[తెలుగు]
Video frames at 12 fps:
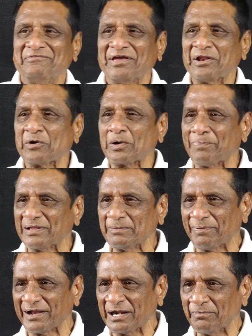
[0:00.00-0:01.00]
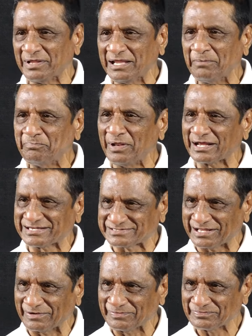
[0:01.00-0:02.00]
వేరే ఒక పది పన్నెండు మంది ఎంపీలకు
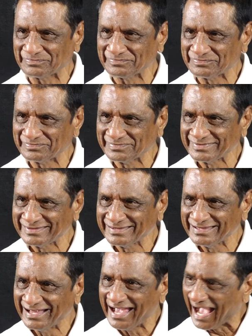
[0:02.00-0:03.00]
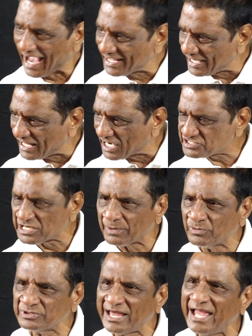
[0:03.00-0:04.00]
ఇస్తాడు ఆయన
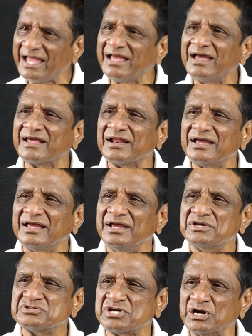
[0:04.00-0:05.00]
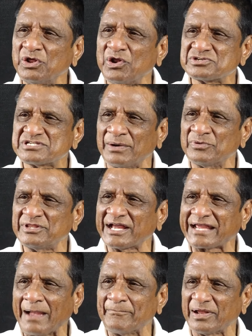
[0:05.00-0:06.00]
ఎలక్షన్ ముందే షెడ్యూల్ వచ్చే ముందే
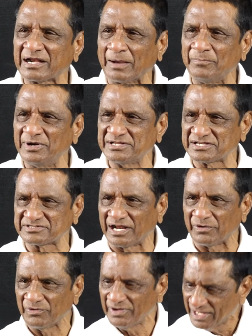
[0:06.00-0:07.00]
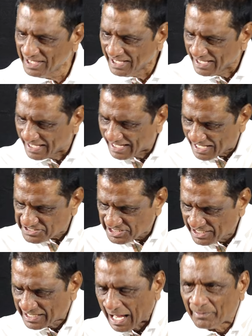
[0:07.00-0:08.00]
క్యాంపెయిన్ కంప్లీట్ చేస్తాడు
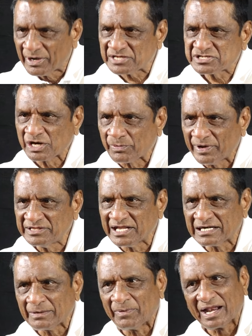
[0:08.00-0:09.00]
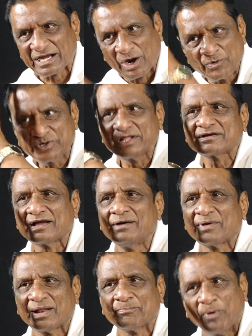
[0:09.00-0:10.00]
ఎలక్షన్ నామినేషన్ పోయిందంటే మళ్ళీ కౌంట్
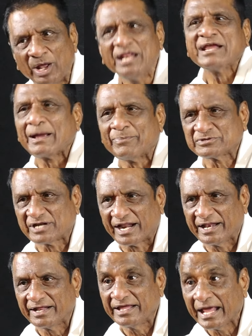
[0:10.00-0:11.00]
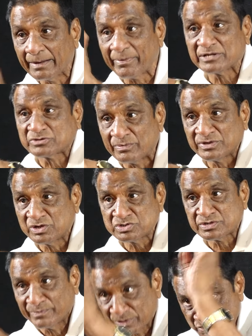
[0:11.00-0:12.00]
మన పోలింగ్కే పోతాడు ఆయన ఎనభై తొమ్మిది
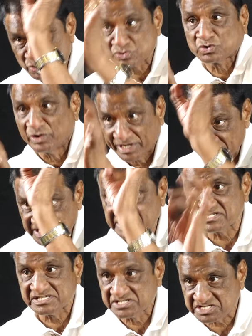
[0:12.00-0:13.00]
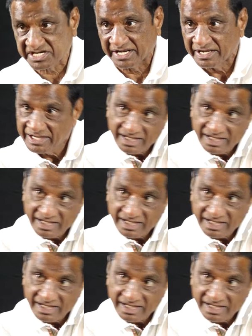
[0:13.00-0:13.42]
నుంచి మీరు చూసుకోండి దిస్ హిస్టరీ